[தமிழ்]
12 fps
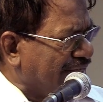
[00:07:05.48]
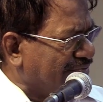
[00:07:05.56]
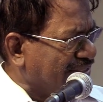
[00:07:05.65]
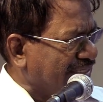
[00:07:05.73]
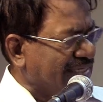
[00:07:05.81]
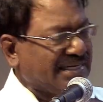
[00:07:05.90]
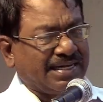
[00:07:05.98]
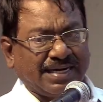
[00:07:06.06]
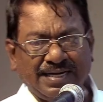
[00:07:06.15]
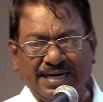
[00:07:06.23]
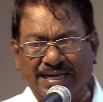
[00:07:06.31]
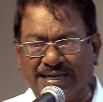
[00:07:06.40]
அடைவது என்கிற
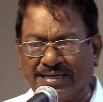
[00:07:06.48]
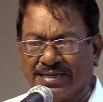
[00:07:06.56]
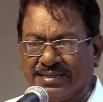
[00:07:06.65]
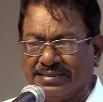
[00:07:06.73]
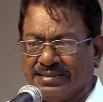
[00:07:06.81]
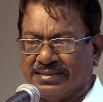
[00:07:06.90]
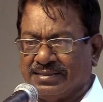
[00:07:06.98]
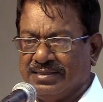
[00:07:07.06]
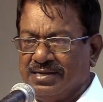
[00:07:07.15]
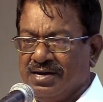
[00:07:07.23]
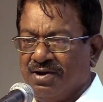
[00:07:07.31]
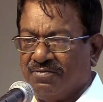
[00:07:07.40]
நிலையிலிருந்து
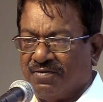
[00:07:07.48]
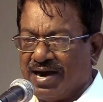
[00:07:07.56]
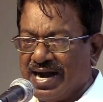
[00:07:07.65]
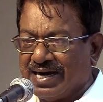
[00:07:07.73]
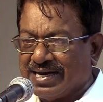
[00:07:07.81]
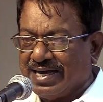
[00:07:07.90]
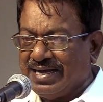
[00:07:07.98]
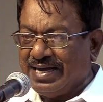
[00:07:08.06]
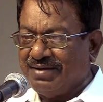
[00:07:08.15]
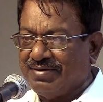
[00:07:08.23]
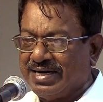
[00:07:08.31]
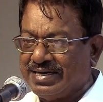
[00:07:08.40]

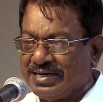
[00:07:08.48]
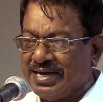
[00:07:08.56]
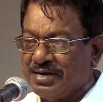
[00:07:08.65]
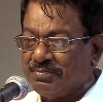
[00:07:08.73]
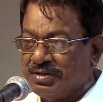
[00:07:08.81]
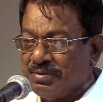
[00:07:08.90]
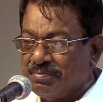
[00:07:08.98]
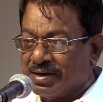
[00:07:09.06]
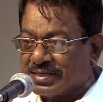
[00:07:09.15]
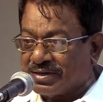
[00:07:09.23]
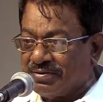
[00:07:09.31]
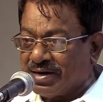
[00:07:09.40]
வாழ்க்கையிலே வெற்றி என்பது
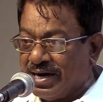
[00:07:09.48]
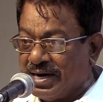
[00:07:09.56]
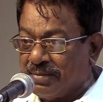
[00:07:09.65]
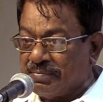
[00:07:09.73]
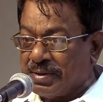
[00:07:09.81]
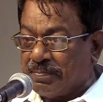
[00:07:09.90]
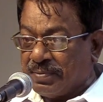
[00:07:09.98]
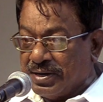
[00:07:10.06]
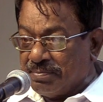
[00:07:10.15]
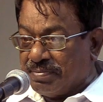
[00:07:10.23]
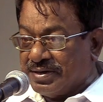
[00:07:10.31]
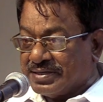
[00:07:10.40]
மற்றவர்கள் நம்மை
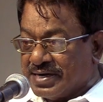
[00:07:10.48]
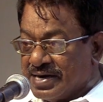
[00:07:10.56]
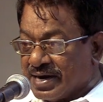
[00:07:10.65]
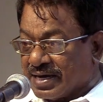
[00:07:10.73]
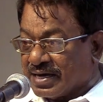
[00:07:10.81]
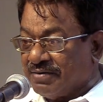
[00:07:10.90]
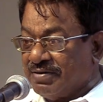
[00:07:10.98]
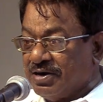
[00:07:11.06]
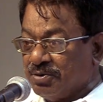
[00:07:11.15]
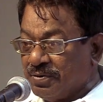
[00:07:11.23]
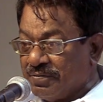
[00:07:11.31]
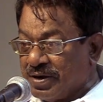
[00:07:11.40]
பின்பற்றி நடக்க
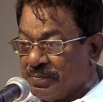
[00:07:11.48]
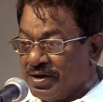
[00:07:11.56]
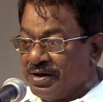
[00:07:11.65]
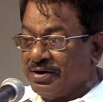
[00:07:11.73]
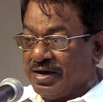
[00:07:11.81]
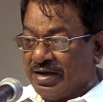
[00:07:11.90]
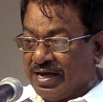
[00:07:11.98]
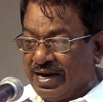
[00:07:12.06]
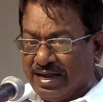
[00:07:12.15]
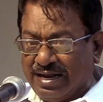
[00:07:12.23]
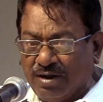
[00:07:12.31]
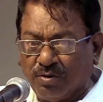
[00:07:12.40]
வேண்டும்
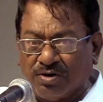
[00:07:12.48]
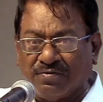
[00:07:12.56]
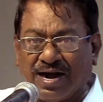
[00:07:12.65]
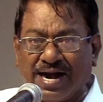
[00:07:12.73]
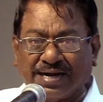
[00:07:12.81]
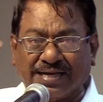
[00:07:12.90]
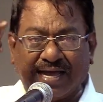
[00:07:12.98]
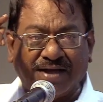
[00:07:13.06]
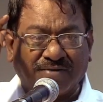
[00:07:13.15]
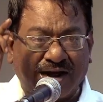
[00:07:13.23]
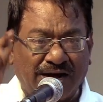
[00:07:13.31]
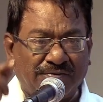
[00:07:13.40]
ஒரு வாழ்க்கையை
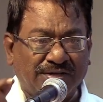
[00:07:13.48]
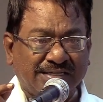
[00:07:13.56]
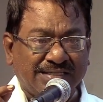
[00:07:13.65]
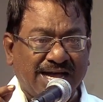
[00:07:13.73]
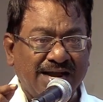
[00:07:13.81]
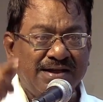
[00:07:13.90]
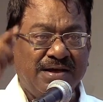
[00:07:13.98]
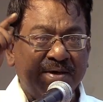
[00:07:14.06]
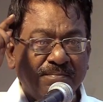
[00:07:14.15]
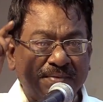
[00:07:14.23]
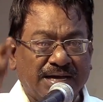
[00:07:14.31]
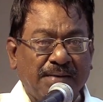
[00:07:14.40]
வாழ்வதுதான்
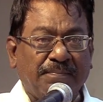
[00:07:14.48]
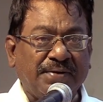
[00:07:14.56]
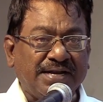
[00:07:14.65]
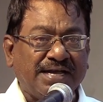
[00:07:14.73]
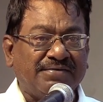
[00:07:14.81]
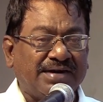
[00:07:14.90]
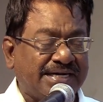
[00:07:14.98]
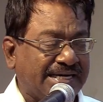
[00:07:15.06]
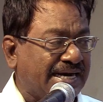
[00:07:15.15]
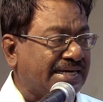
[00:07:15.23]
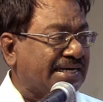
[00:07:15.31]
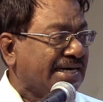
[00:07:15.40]
மிகப்பெரிய வெற்றி
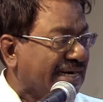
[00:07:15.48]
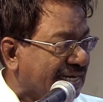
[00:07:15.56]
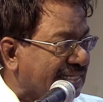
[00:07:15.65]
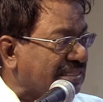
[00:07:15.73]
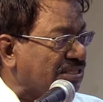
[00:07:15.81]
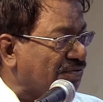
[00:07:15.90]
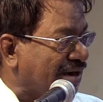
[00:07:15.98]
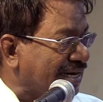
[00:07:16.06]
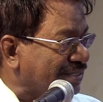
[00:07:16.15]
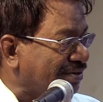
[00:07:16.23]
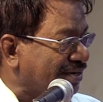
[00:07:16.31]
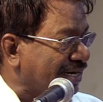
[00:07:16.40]
என்று நினைத்து
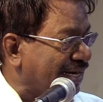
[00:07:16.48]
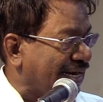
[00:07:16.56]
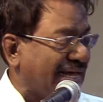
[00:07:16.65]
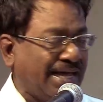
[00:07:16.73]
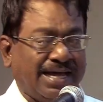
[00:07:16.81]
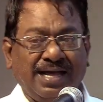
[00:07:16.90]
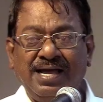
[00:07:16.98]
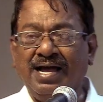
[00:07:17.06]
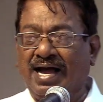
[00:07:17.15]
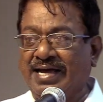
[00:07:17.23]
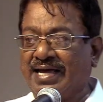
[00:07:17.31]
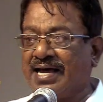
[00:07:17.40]
வாழ்ந்தவர்களிலே
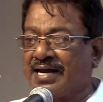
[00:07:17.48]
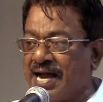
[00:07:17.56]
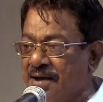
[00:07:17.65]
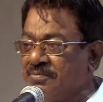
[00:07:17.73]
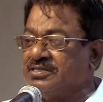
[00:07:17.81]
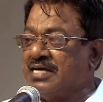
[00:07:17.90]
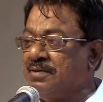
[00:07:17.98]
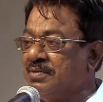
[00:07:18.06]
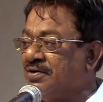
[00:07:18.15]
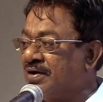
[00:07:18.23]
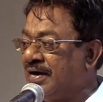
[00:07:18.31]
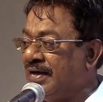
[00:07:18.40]
ஐயா ராமசாமி
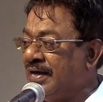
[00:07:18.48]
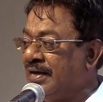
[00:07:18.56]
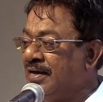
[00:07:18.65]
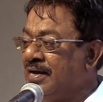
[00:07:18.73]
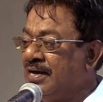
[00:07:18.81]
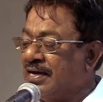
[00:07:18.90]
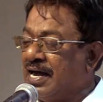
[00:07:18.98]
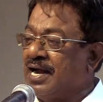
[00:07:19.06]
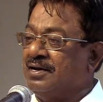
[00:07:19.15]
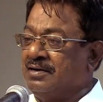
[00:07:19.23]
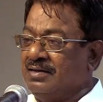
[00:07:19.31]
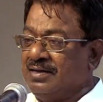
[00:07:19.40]
அவர்களை
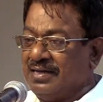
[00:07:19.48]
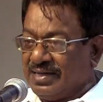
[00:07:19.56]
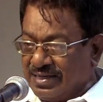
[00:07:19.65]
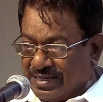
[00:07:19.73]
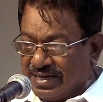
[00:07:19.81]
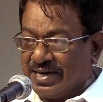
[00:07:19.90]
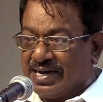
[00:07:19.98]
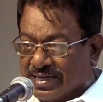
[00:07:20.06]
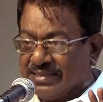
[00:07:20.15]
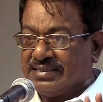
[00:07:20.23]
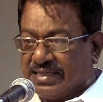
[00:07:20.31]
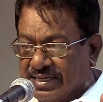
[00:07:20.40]
நான்
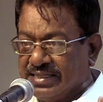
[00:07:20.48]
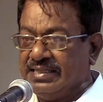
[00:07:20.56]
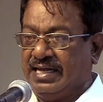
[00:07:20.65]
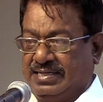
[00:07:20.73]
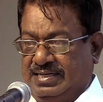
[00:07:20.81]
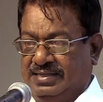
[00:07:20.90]
எனக்கு தெரிந்த